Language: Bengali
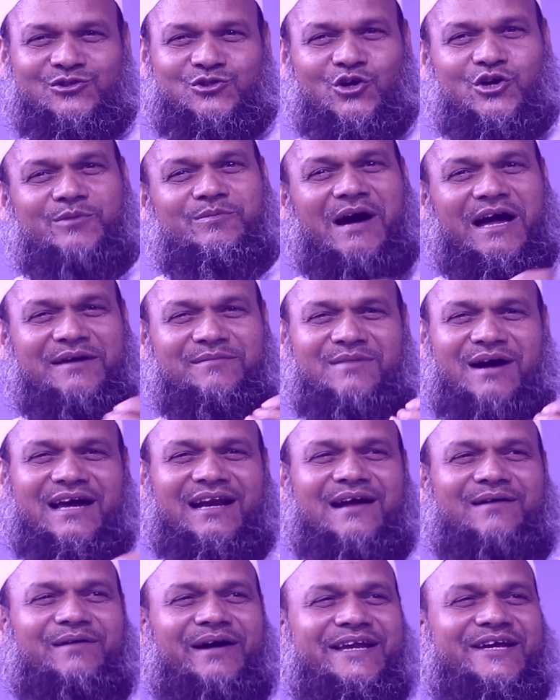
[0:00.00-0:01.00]
দুই ভাই
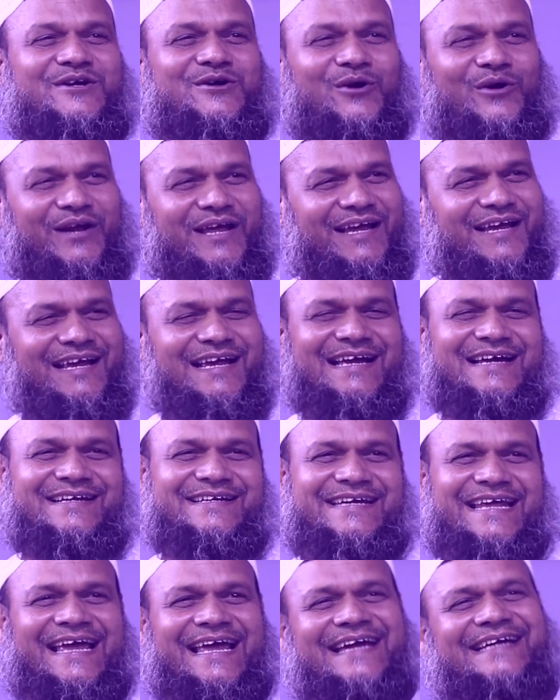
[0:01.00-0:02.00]
মারামারি করে
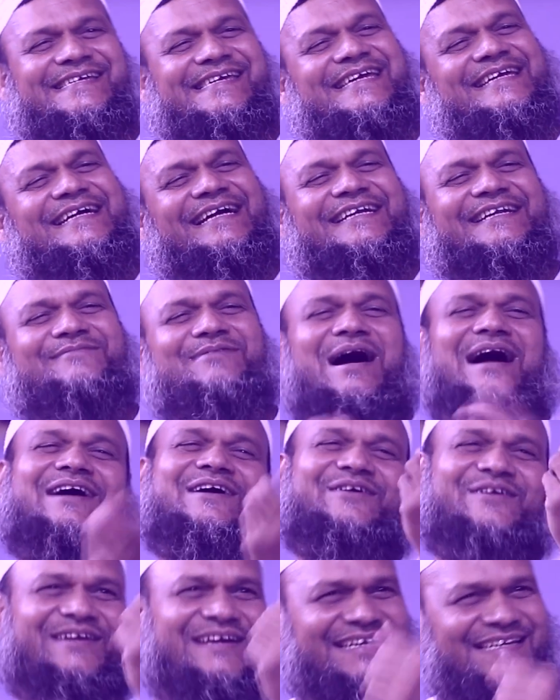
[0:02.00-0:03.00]
ঢেঁকি কেটে ভাগ
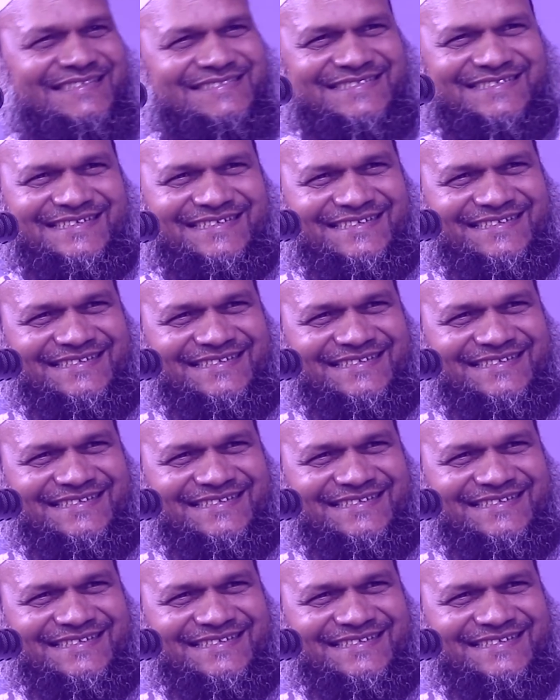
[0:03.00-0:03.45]
করে নিচ্ছে